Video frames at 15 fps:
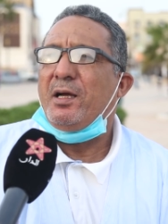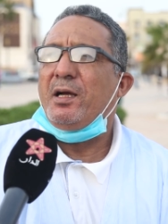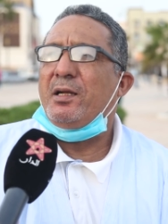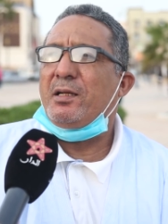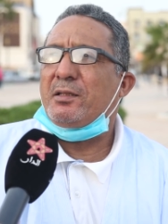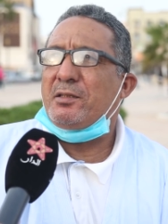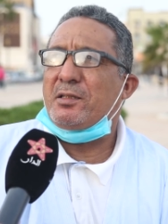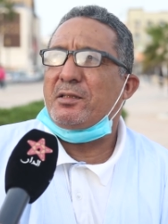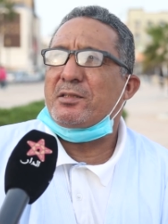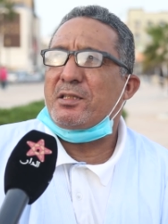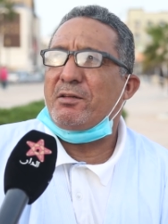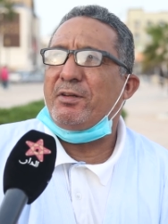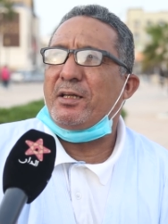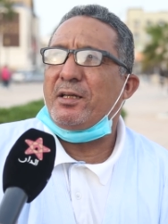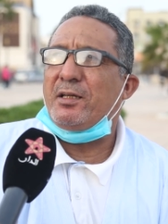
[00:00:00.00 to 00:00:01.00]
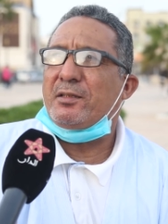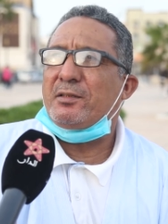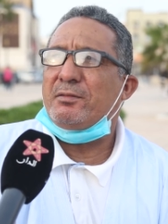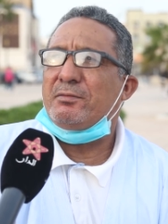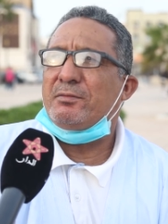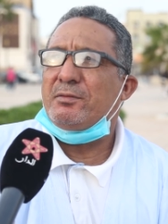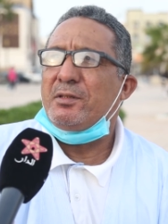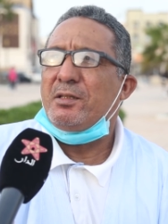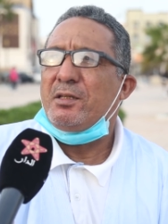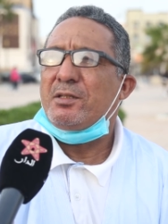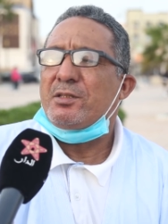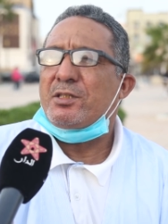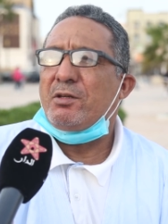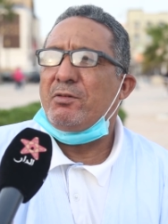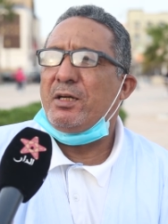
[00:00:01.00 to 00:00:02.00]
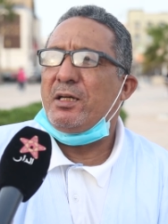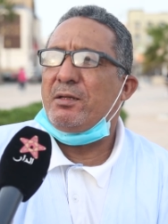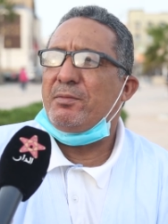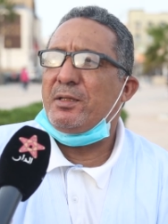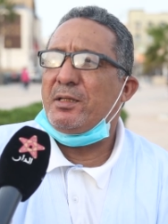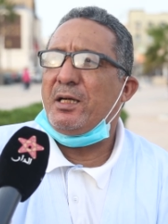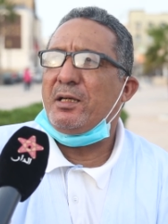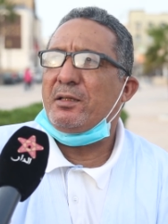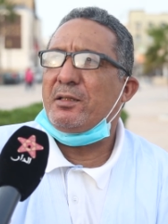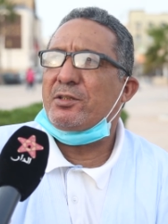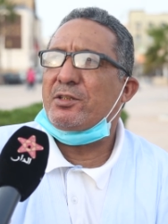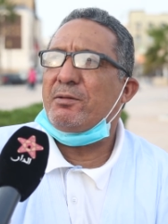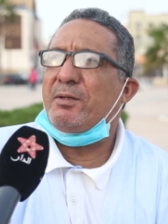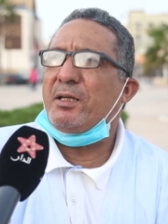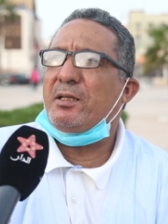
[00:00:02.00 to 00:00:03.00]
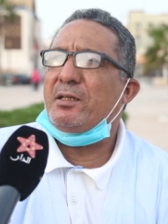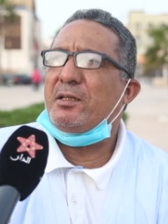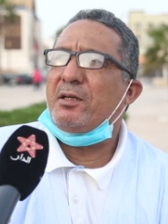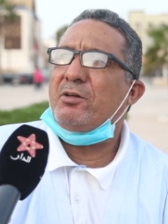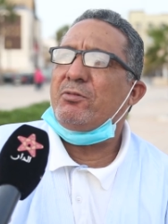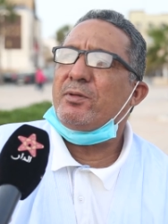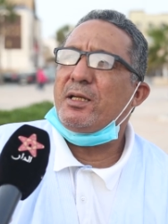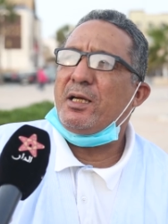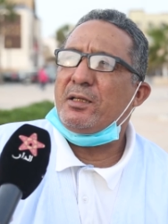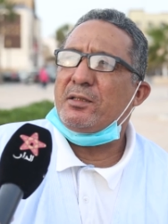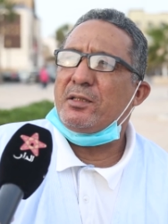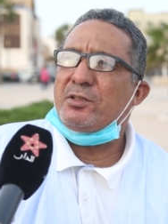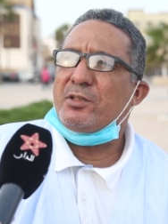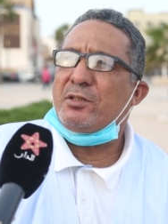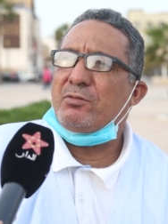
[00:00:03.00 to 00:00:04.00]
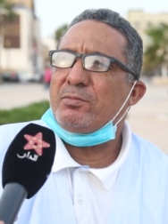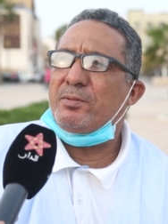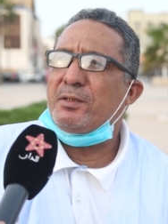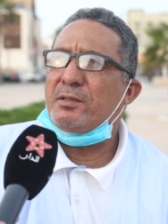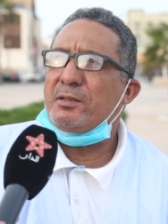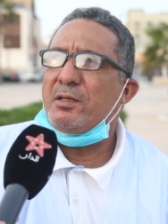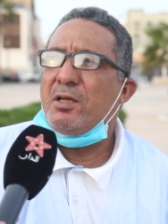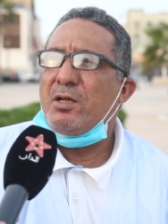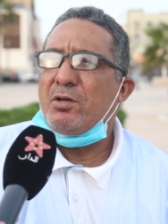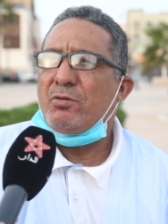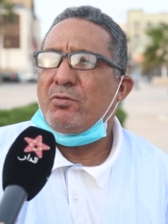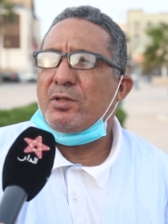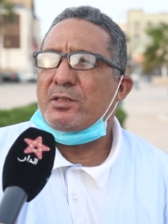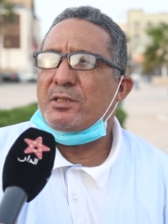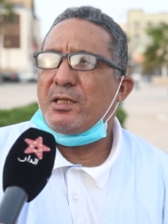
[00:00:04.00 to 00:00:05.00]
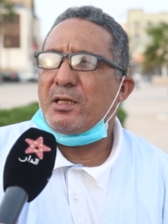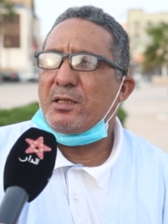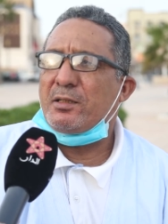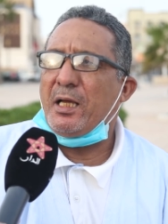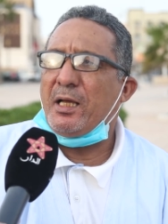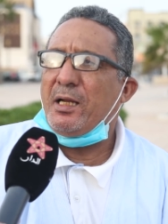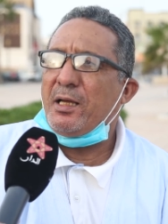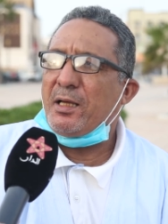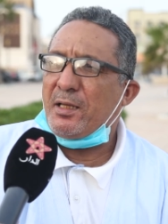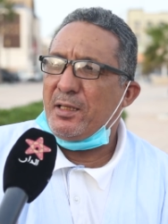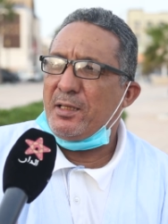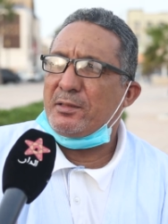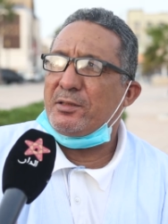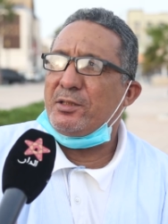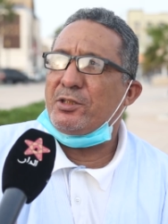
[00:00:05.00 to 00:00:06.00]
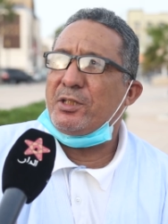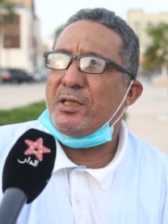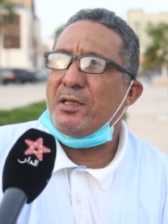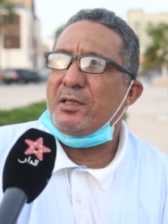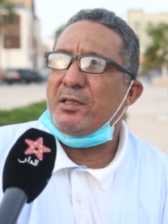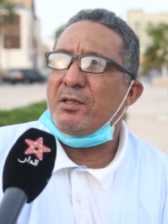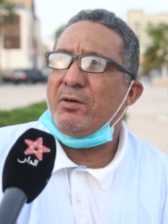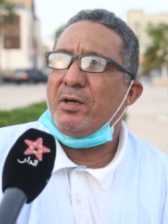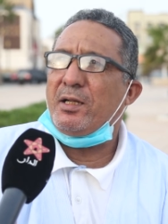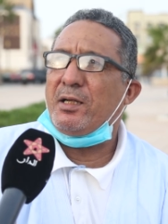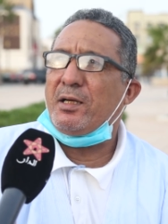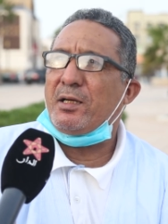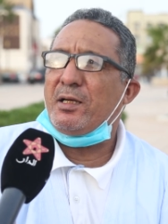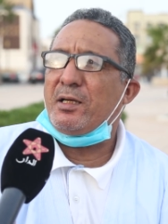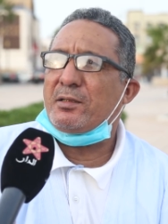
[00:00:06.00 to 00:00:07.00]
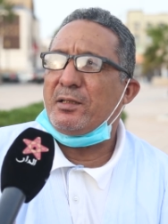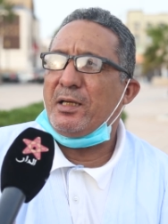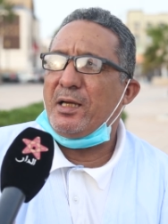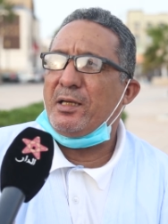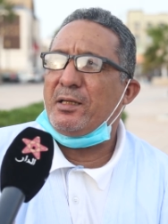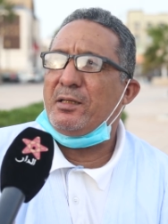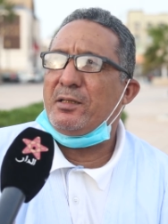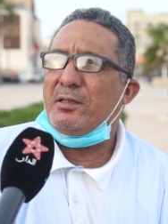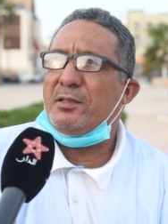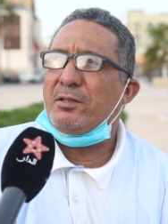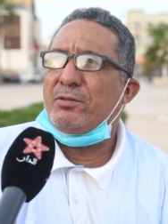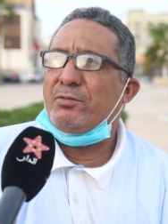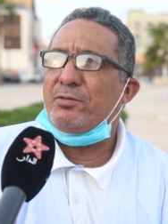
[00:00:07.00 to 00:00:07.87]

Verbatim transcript: على تلك الصفقات سواء من الناحية الشمالية أو من الناحية الجنوبية وصارت علاقات تجارية وعلاقات عائلية